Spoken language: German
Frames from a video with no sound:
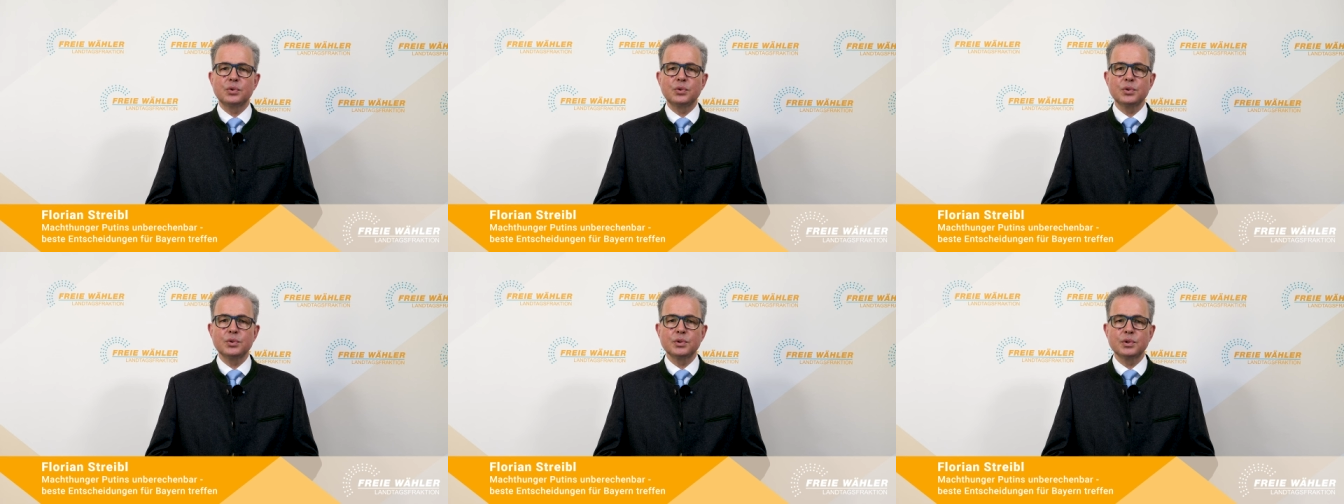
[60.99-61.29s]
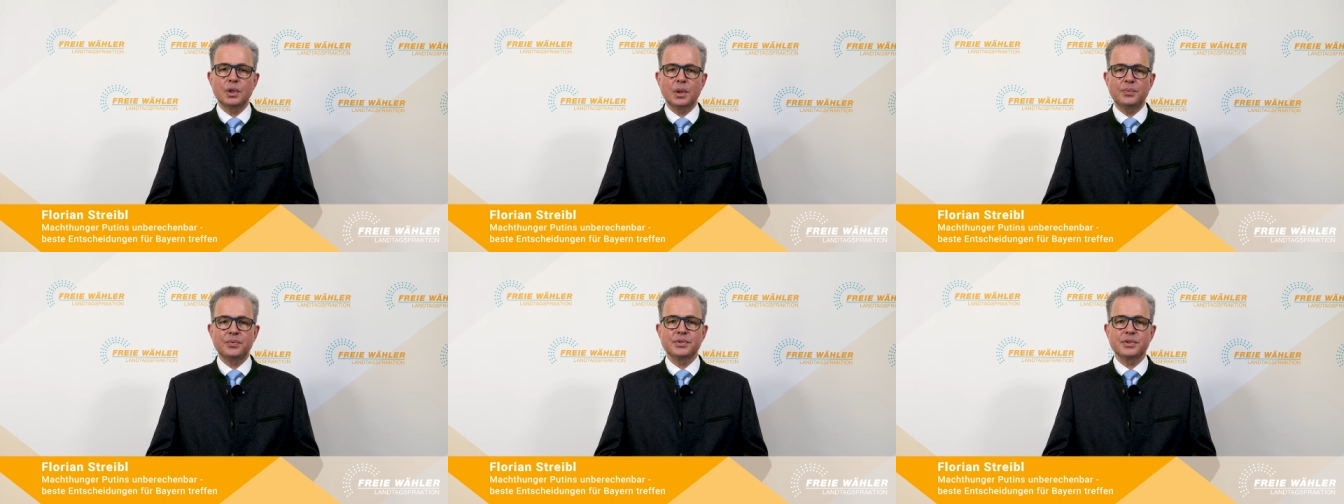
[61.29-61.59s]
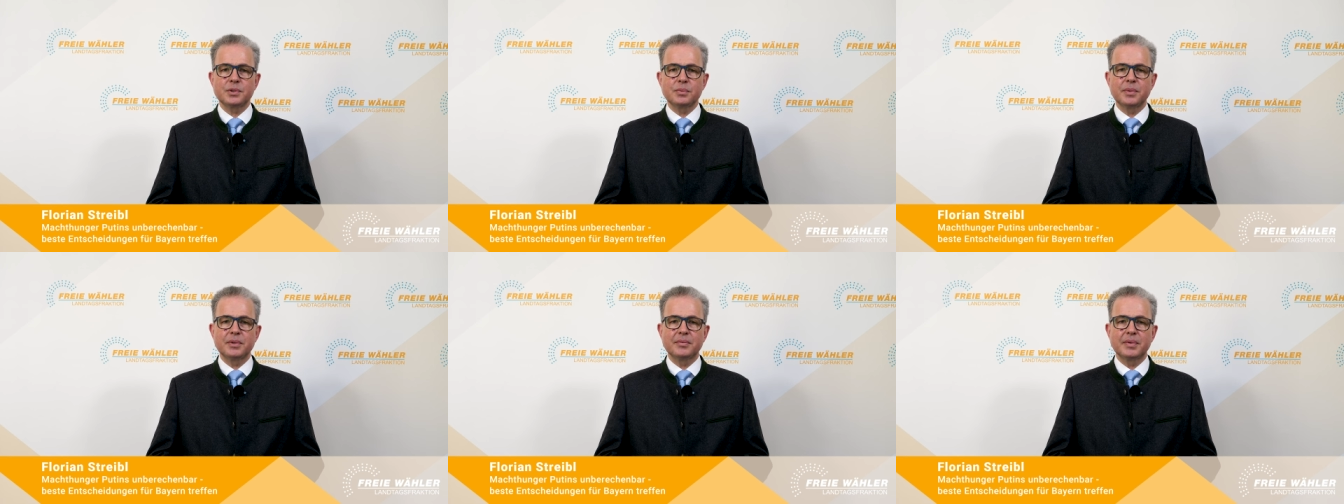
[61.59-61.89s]
kühlen Kopf
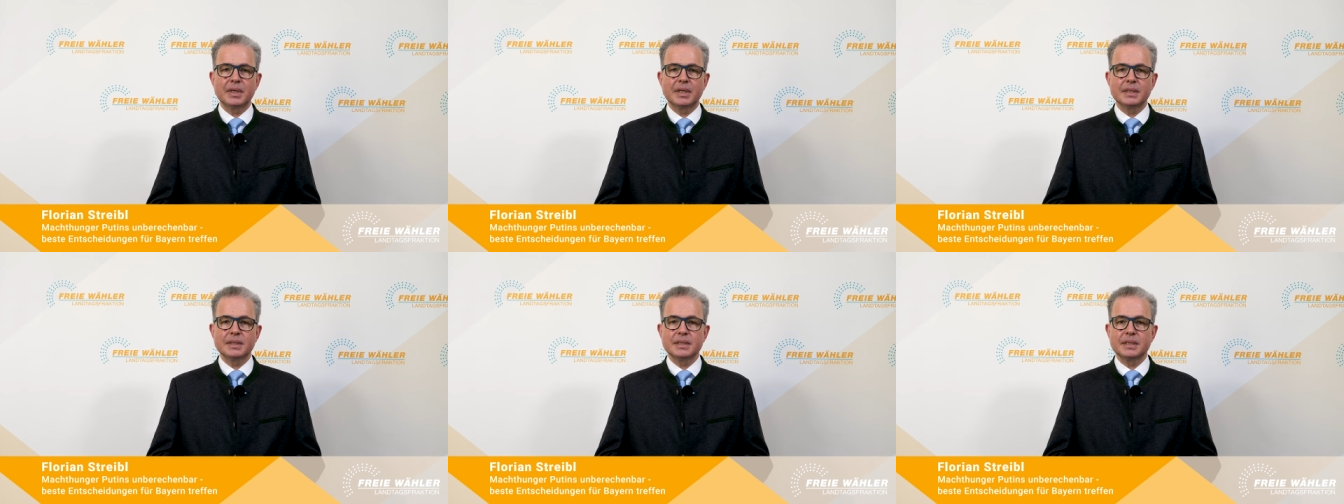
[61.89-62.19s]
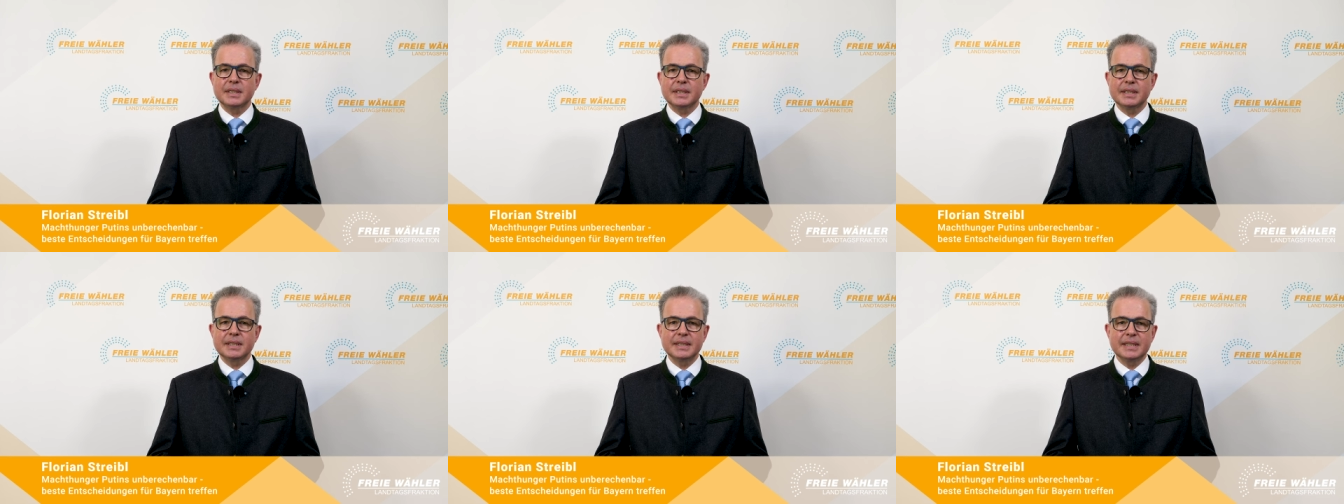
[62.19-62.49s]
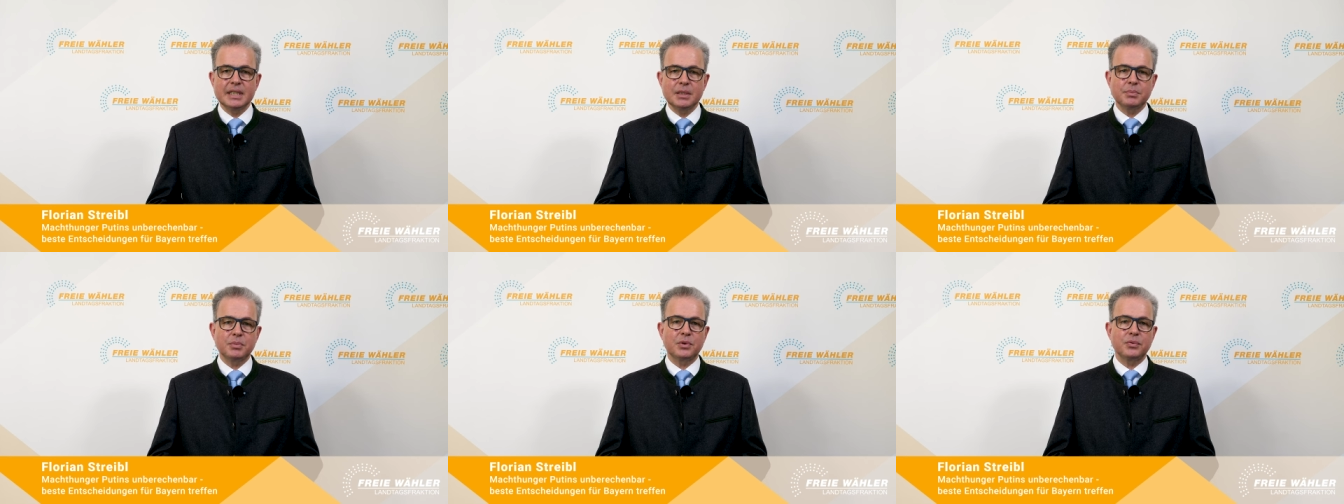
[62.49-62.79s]
zu bewahren, sich
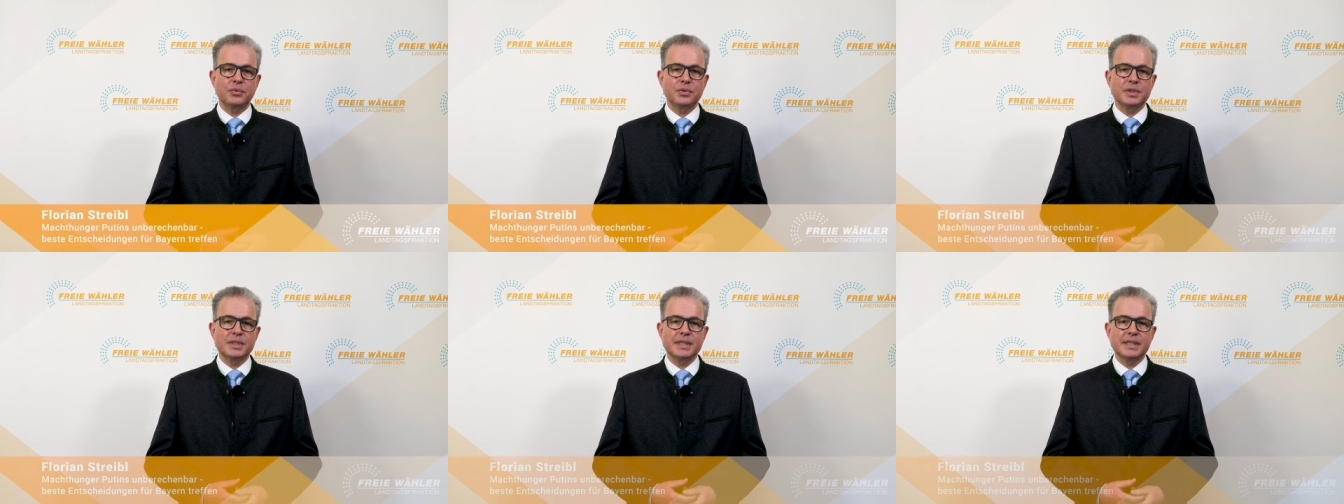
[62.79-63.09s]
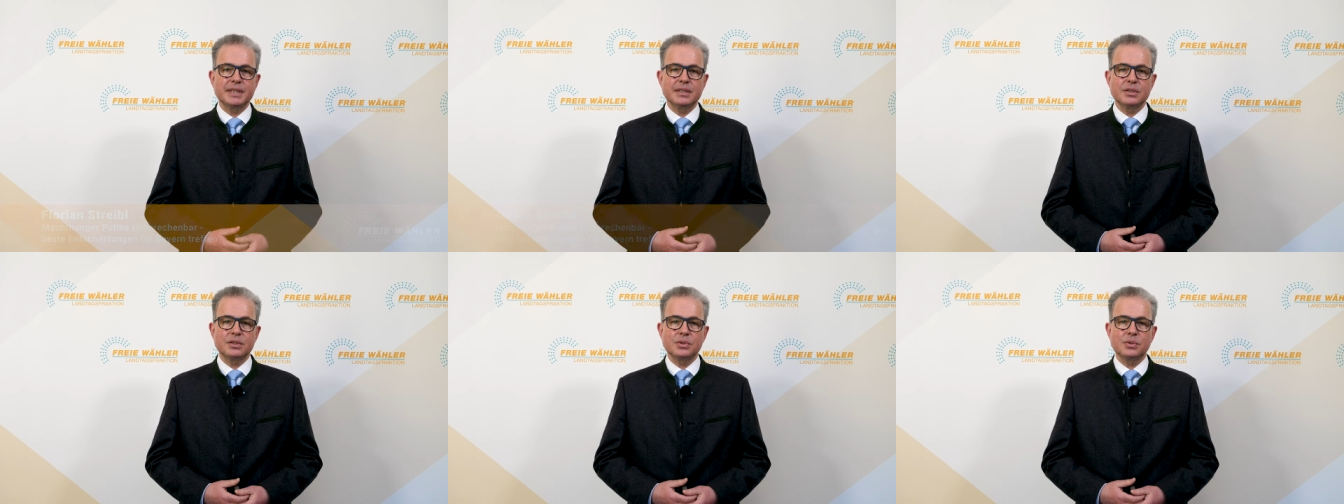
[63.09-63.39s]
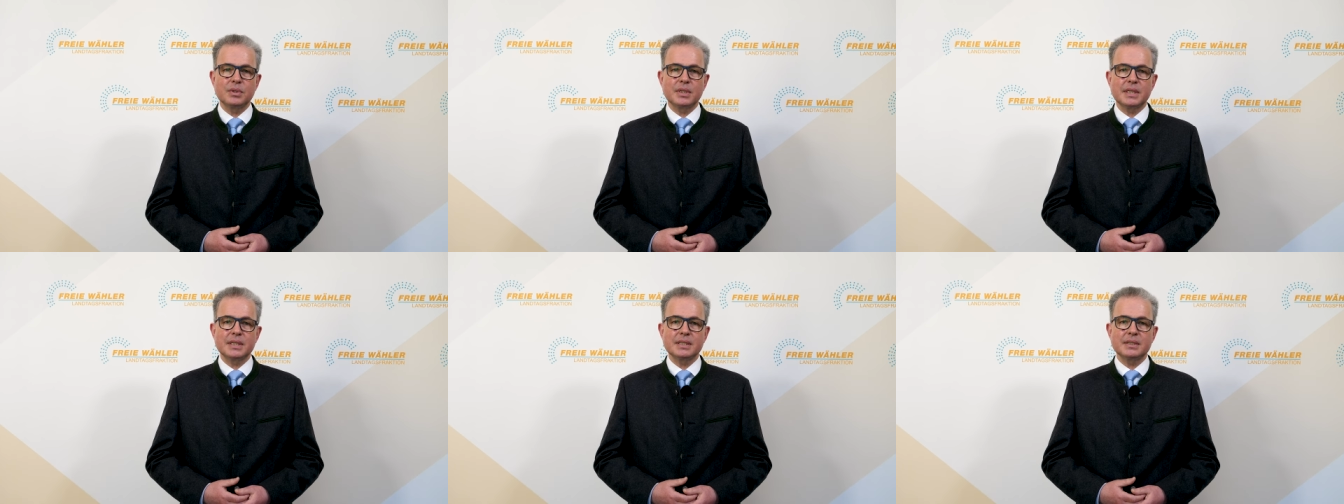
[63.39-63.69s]
nicht provozieren
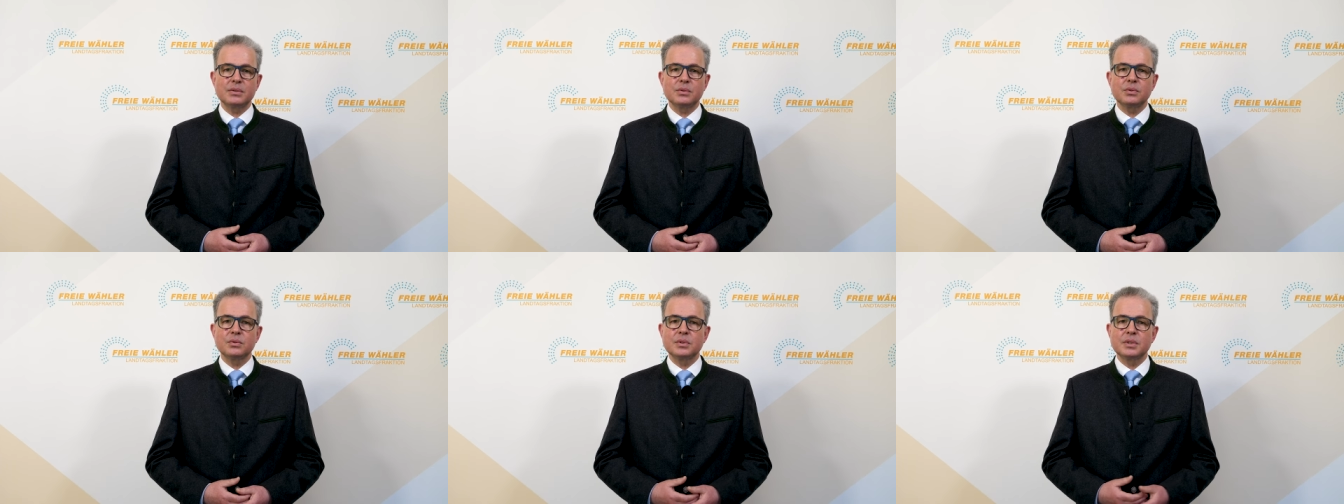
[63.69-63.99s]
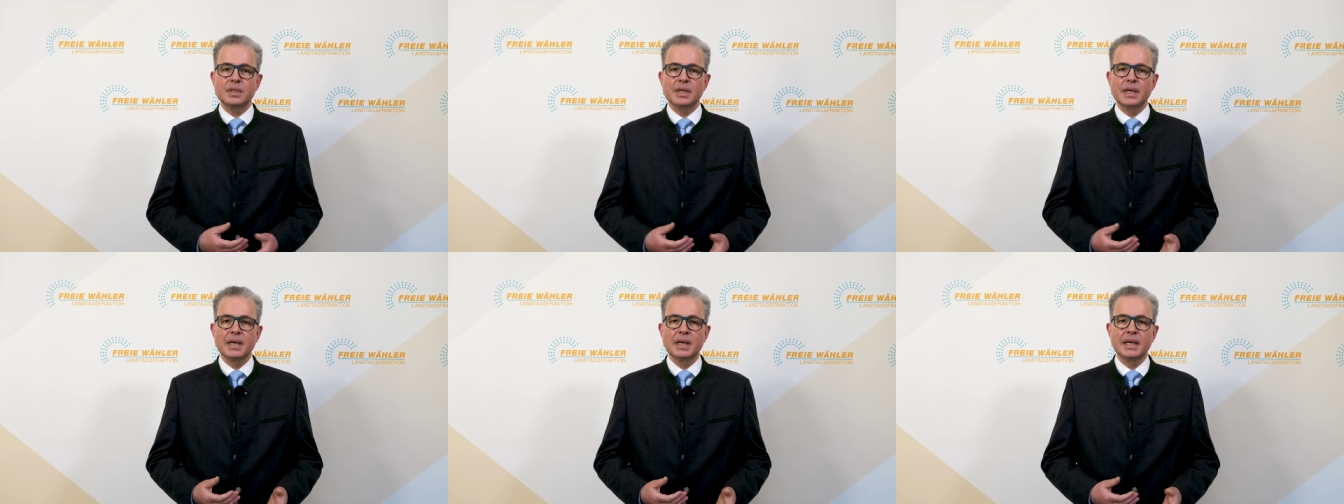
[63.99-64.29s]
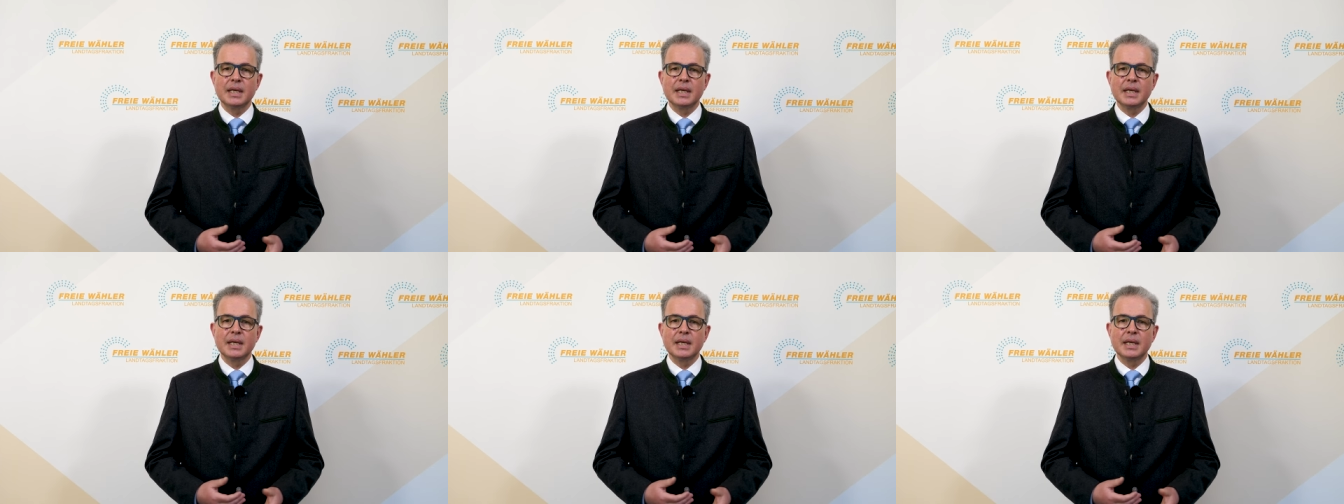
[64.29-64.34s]
zu lassen und